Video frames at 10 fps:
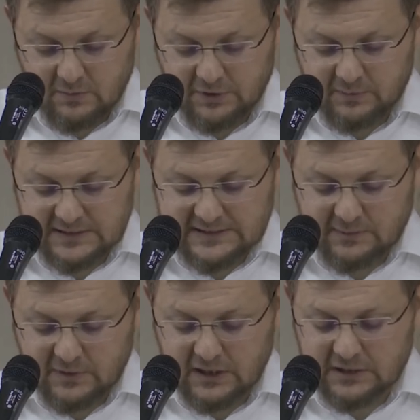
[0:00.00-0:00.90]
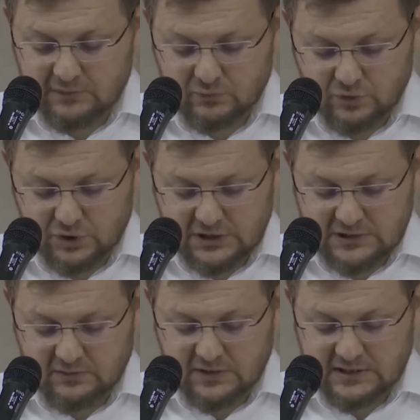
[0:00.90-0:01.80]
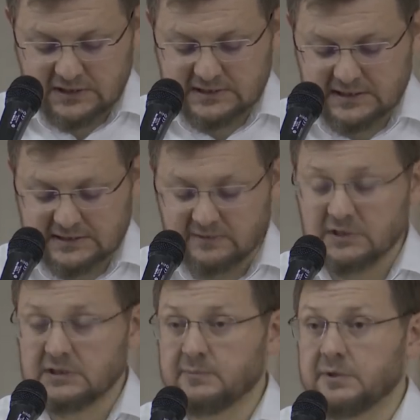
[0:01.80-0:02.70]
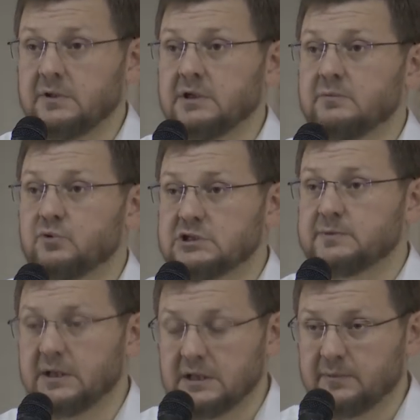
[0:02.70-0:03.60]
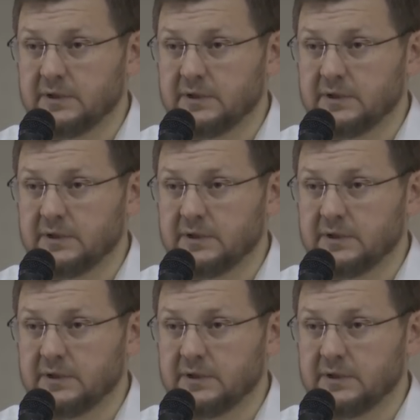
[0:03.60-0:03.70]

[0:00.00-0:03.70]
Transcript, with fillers: принимать самое активное участие в реализации основных направлений муниципальной